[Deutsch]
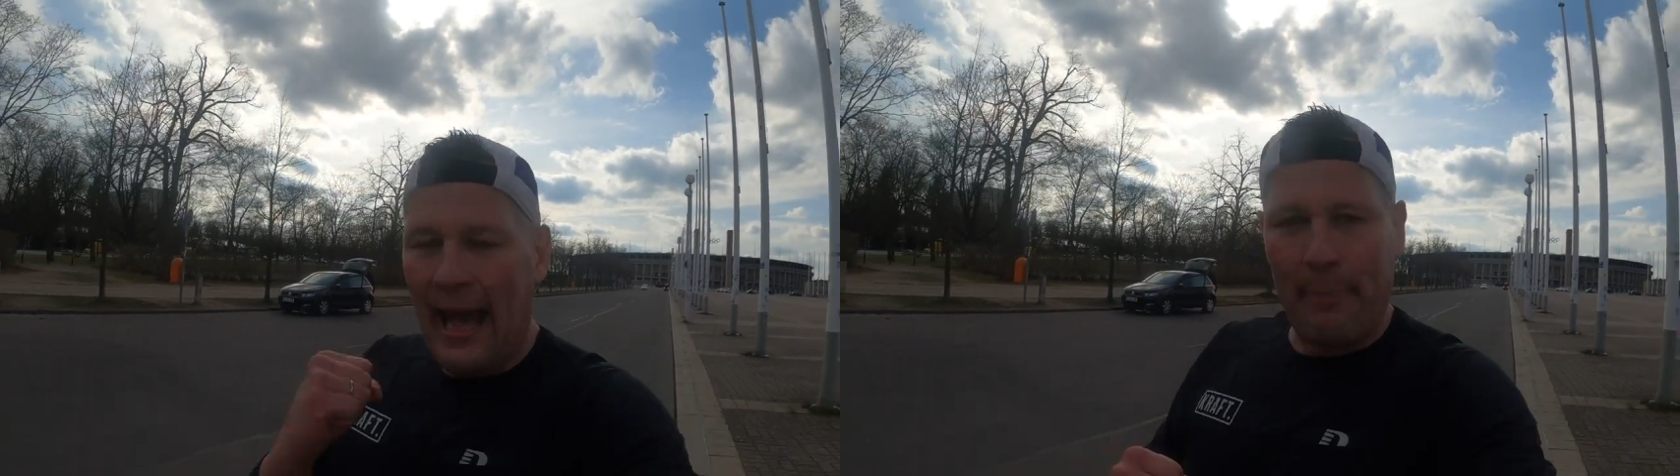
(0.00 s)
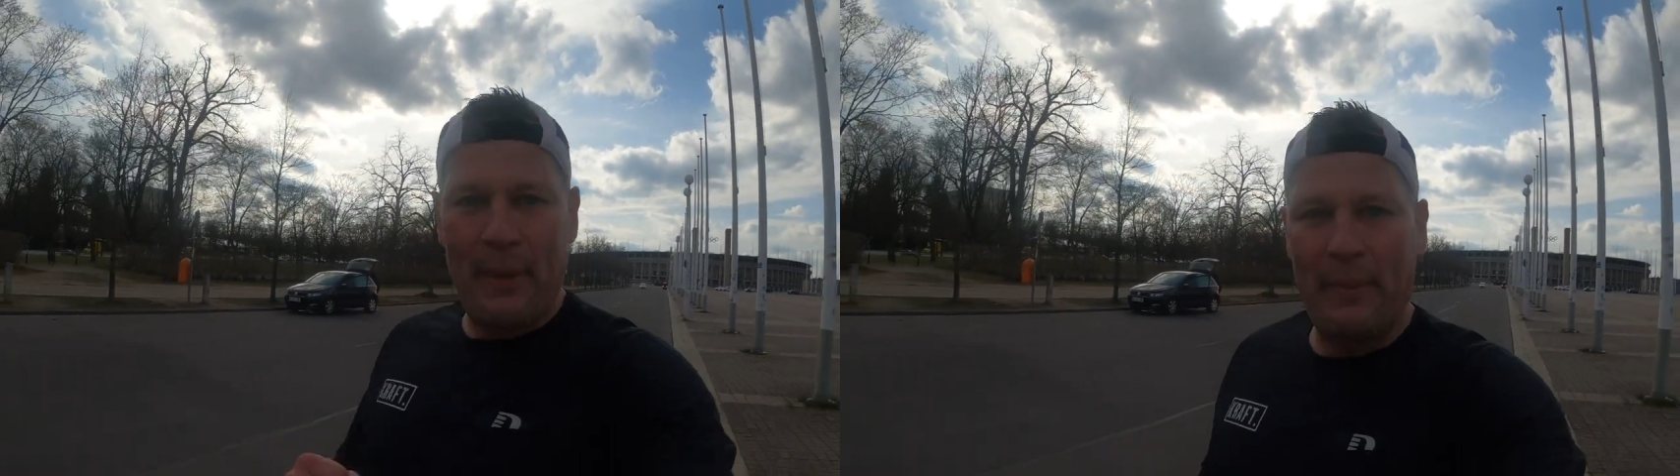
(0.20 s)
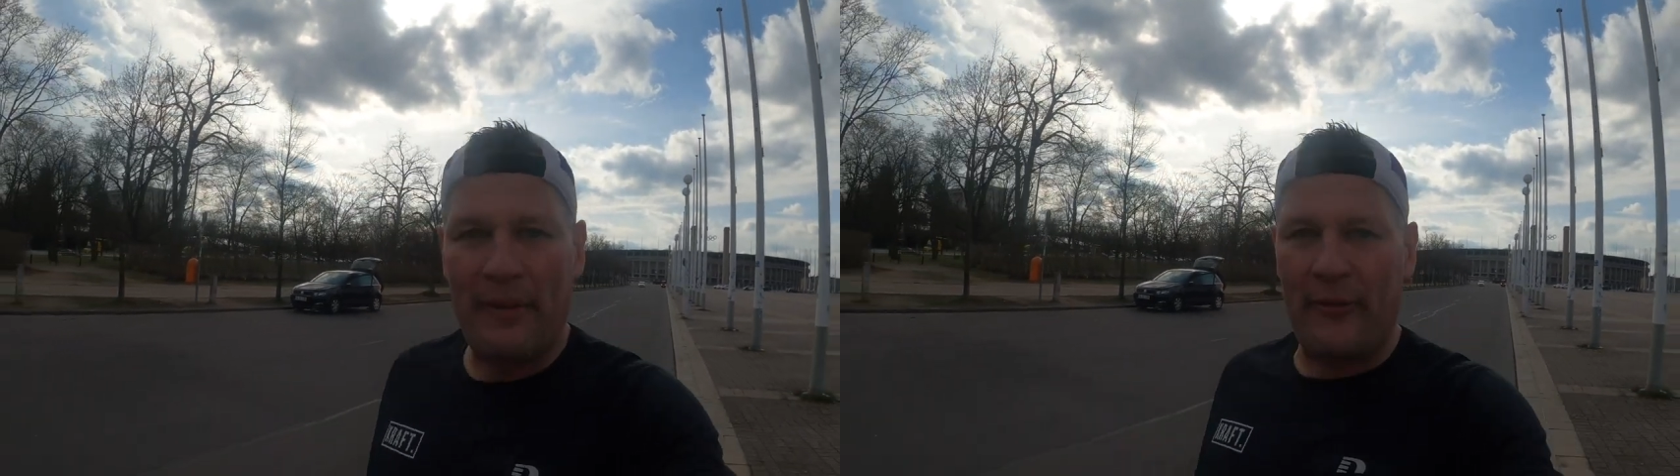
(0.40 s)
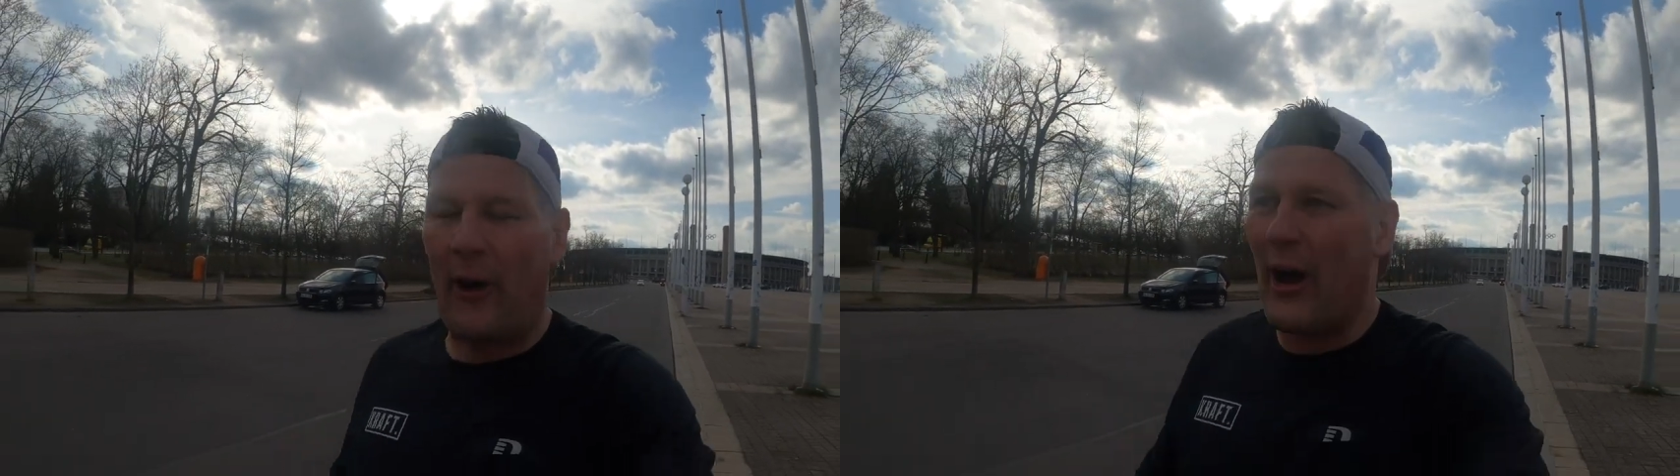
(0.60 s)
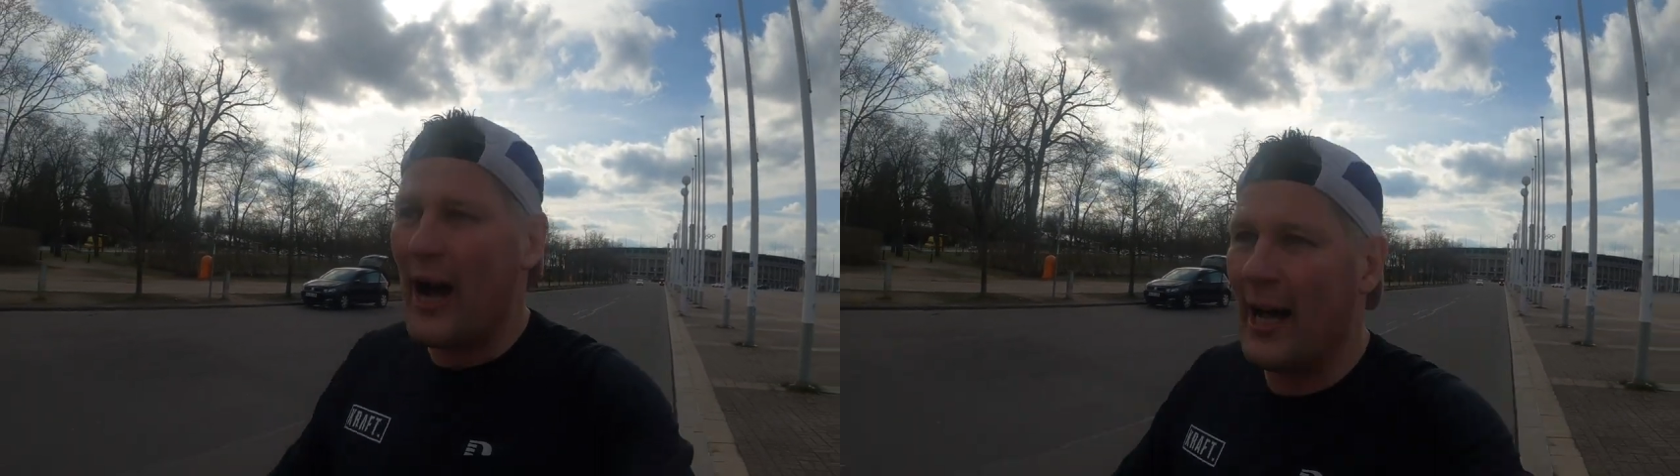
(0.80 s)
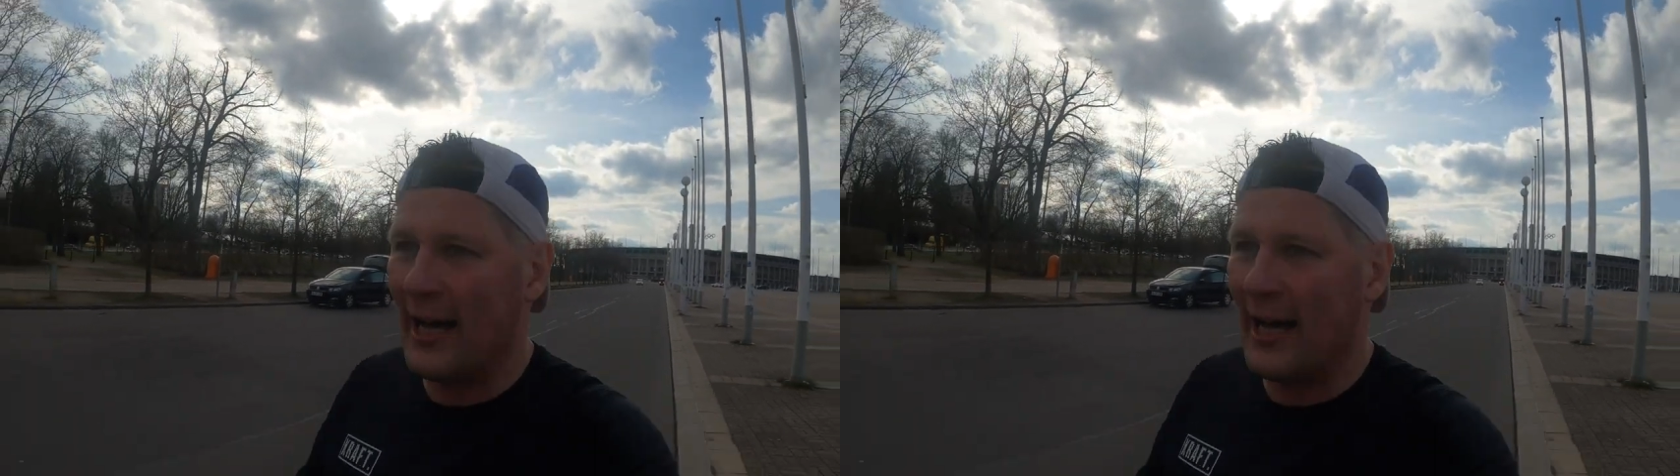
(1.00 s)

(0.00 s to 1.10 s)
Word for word: Happy Mittwoch.